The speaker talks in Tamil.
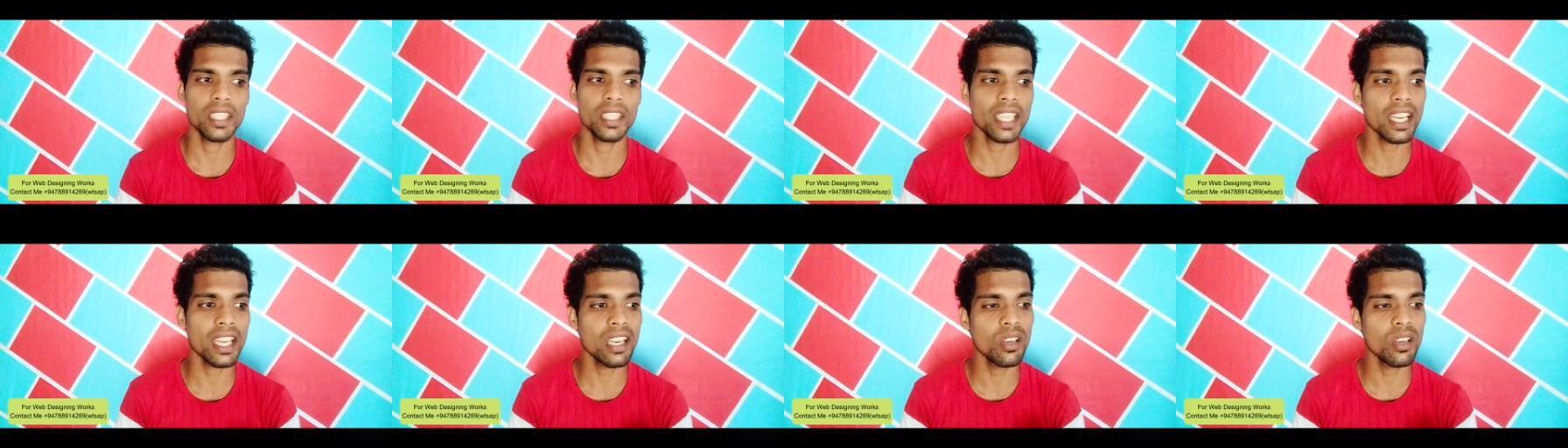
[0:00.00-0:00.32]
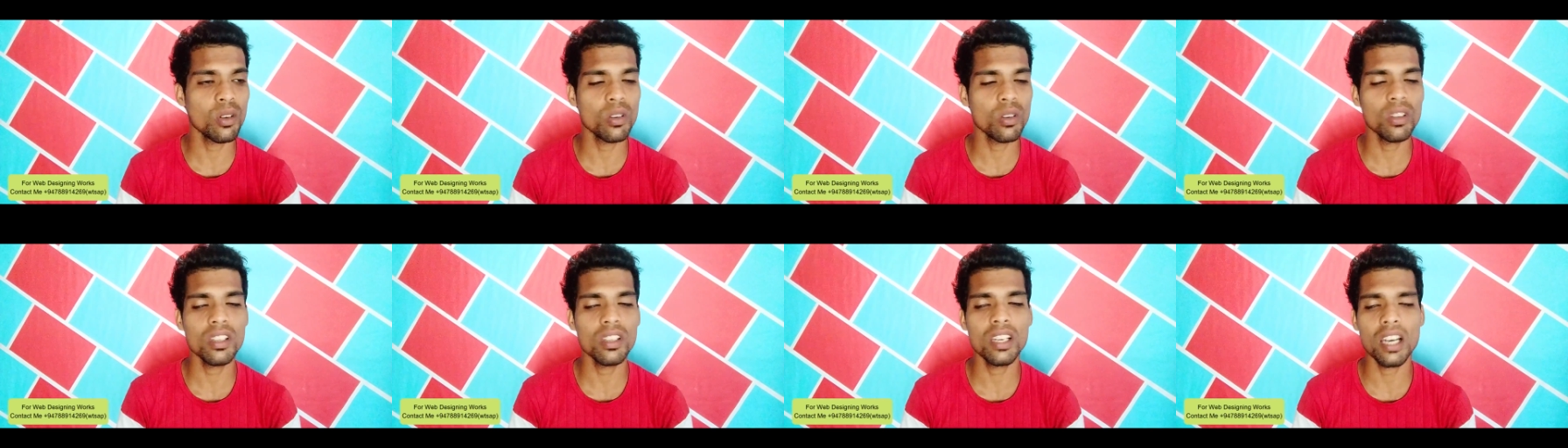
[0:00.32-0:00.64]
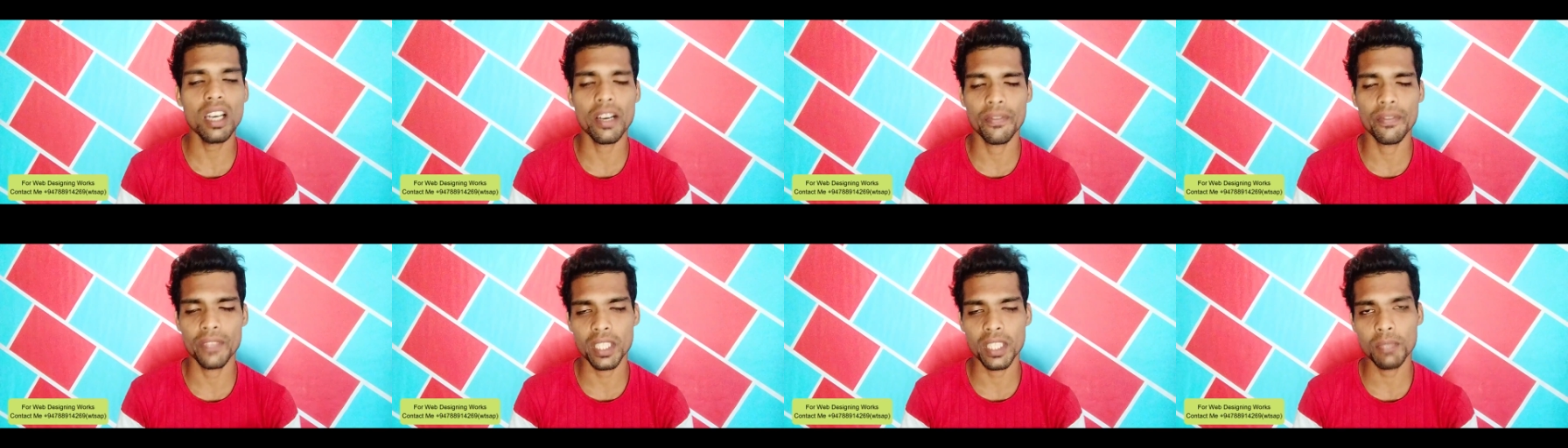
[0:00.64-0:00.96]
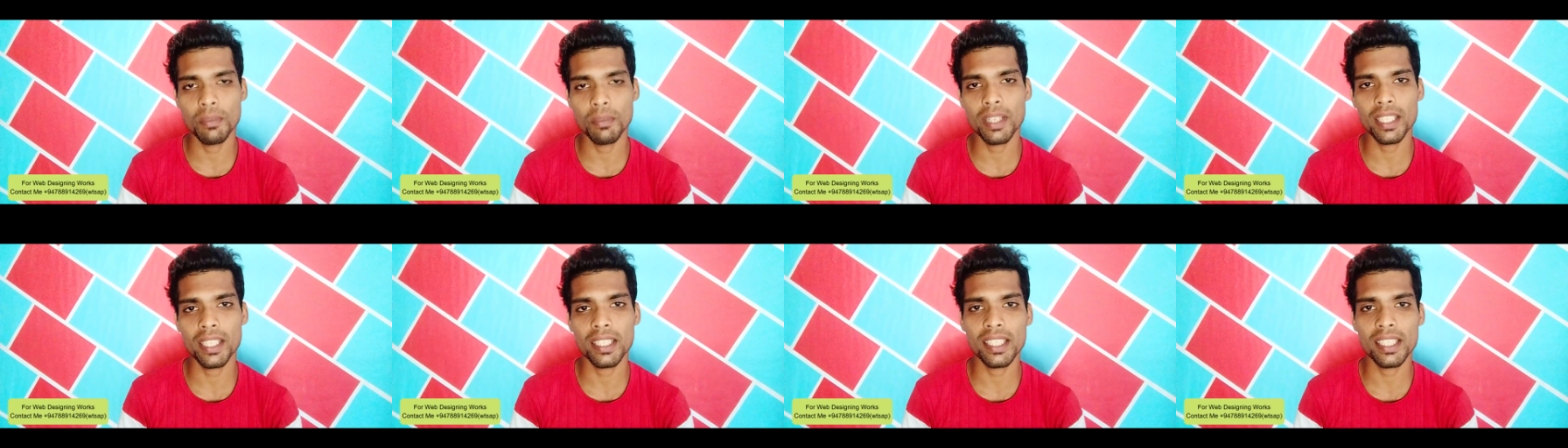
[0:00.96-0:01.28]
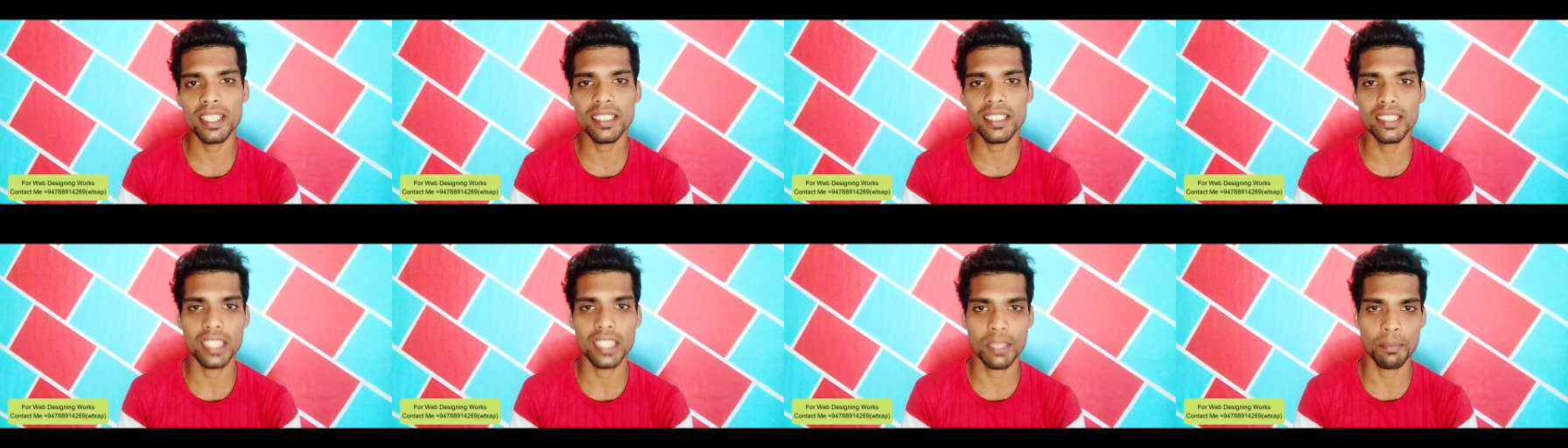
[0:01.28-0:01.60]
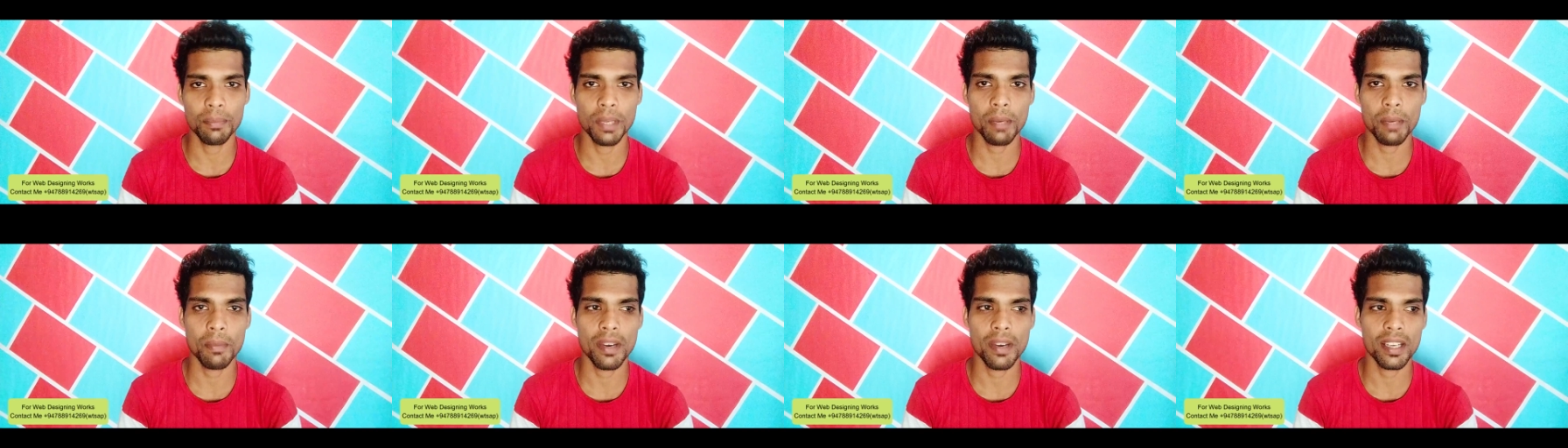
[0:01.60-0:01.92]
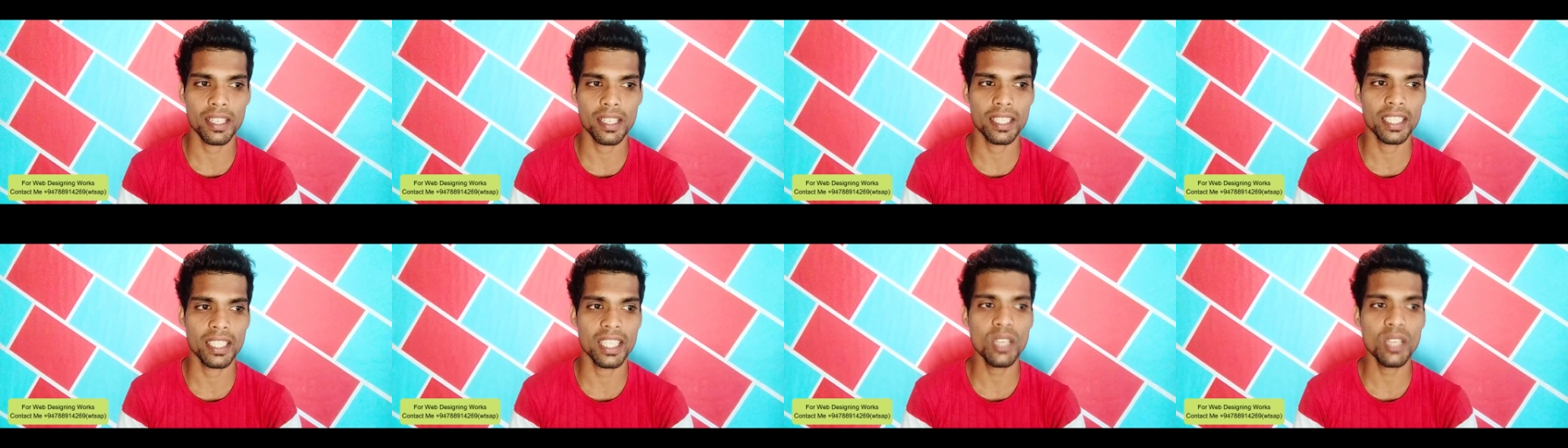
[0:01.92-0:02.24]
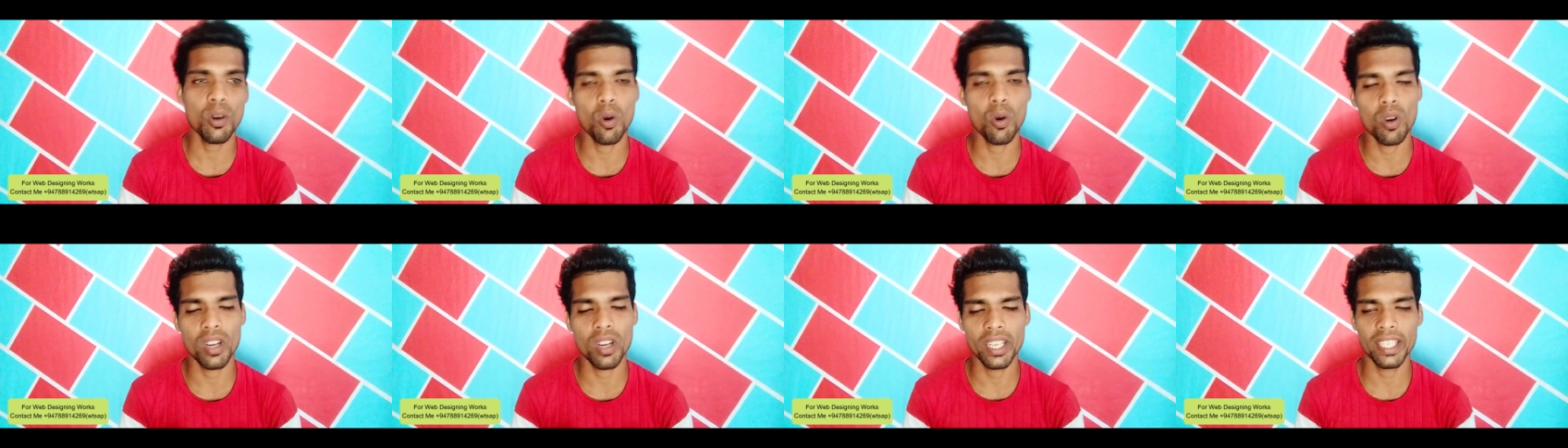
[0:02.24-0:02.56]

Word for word: இந்த சேனலில் உங்களுக்கு அப்ளியர் மார்க்கெட்டிங் சிபிஎம் மார்க்கெட்டிங்